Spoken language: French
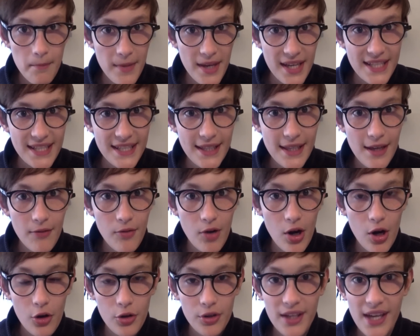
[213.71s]
Merci
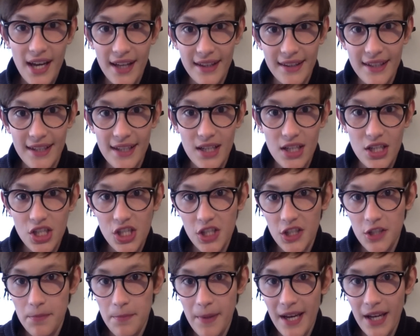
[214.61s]
d'avoir regardé,
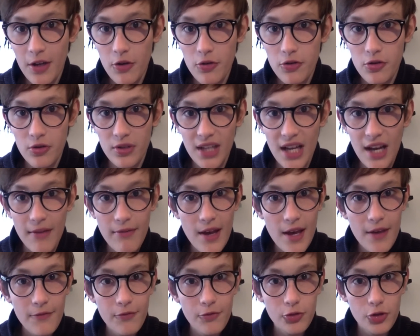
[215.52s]
j'espère que ce
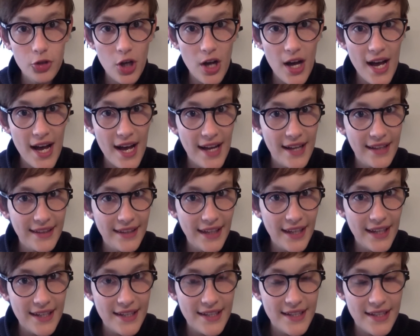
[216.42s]
travail vous aura
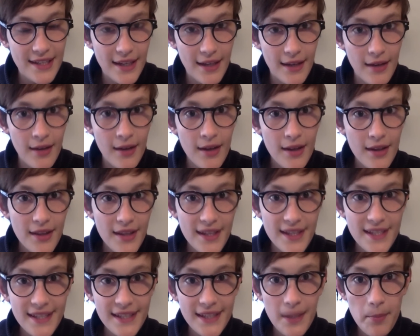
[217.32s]
intéressé.
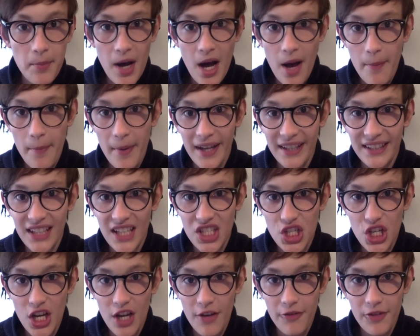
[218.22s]
N'hésitez pas à
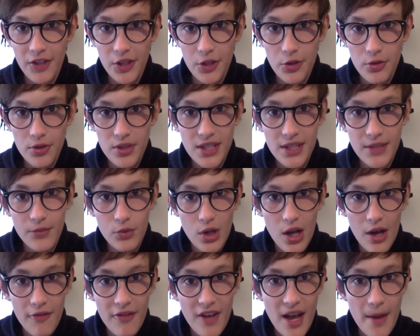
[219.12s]
partager la vidéo si
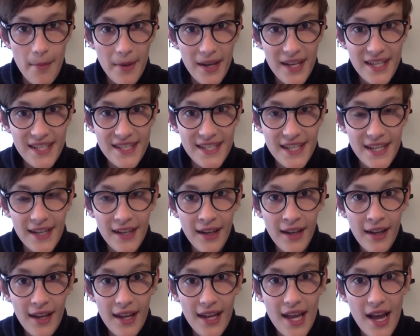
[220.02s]
vous l'avez appréciée
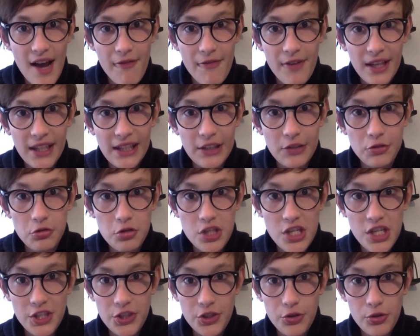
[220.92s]
et à faire des
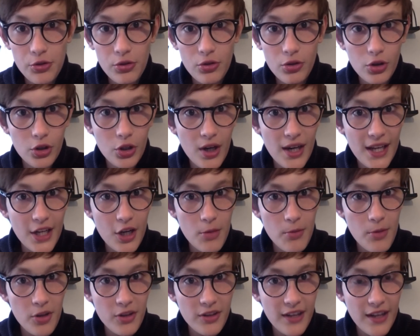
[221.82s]
suggestions dans les
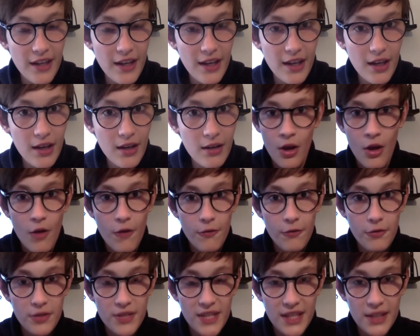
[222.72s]
commentaires.
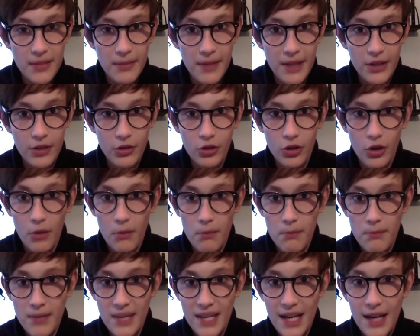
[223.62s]
Vous êtes maintenant
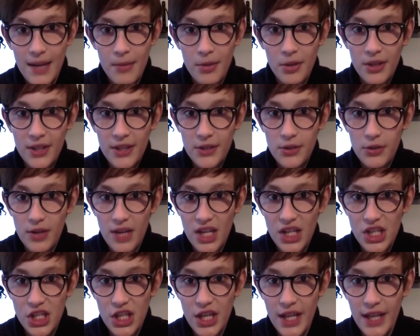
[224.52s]
1000 abonnés sur
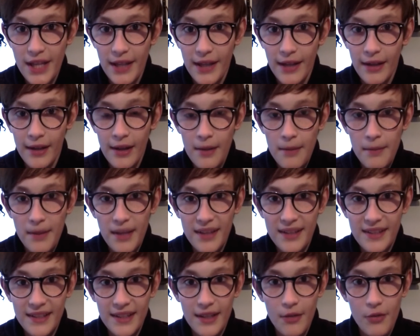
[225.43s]
la chaîne.
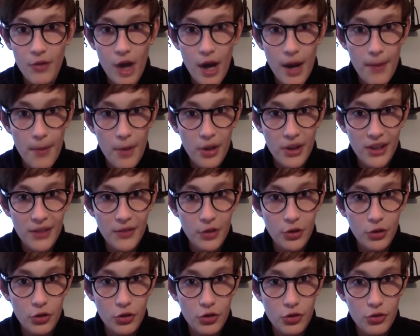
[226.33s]
Merci d'avoir apporté
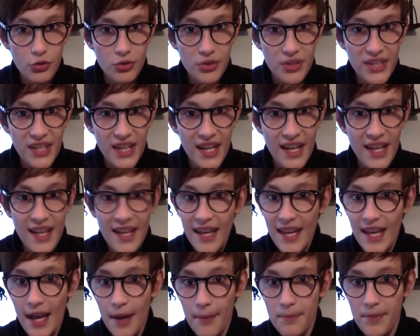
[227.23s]
votre soutien
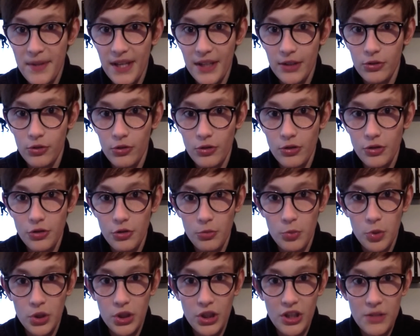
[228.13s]
et à bientôt sur
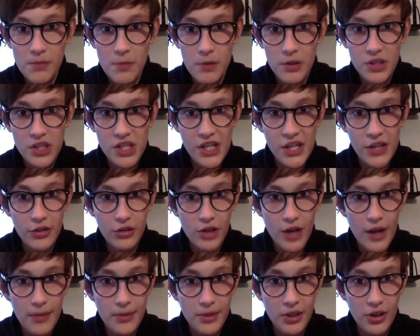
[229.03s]
Motorsport
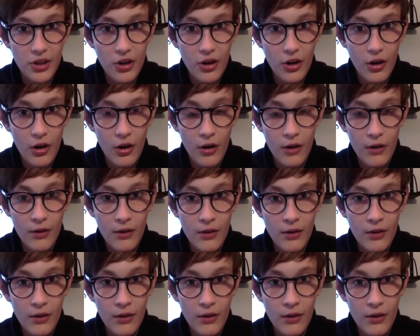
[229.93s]
Gigantoraptor.